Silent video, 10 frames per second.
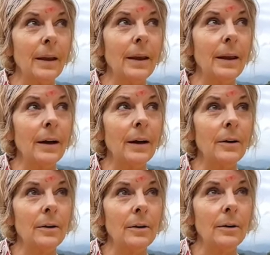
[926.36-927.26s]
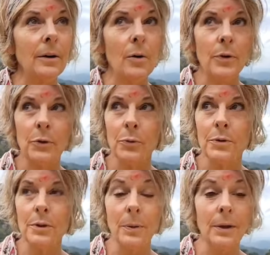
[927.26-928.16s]
Et là, euh, en fait, on
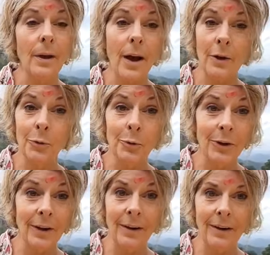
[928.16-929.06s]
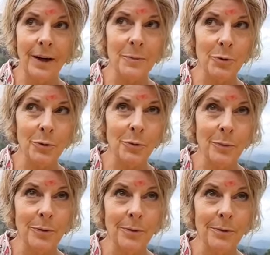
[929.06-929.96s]
s'est pris un hôtel
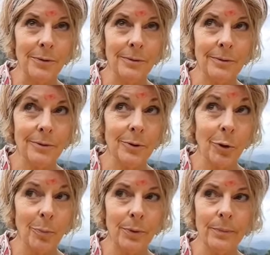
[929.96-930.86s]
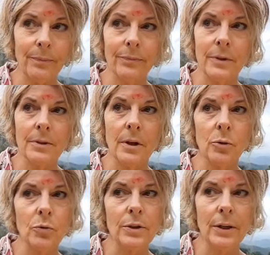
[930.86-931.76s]
absolument euh, top. C'est
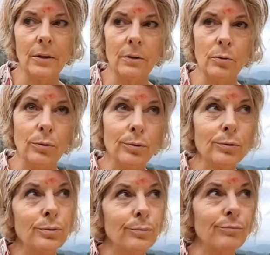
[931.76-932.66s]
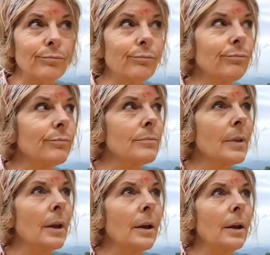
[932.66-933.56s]
un hôtel de luxe.
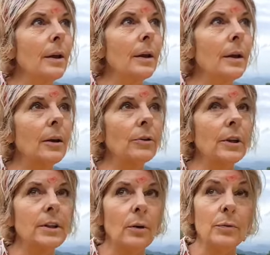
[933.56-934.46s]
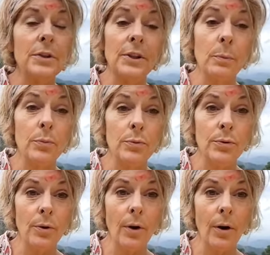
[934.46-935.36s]
Et on était en visiter
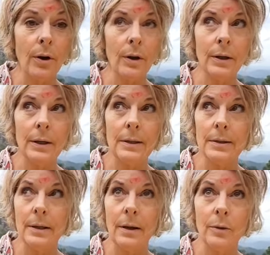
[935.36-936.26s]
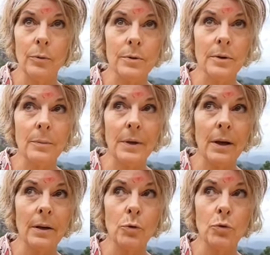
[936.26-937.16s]
plusieurs. Et c'est là où on se sent
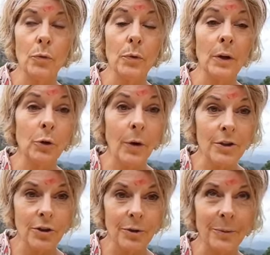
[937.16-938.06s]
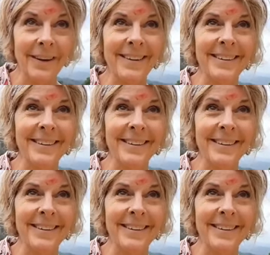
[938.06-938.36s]
bien. Ils nous ont fait voir trois chambres.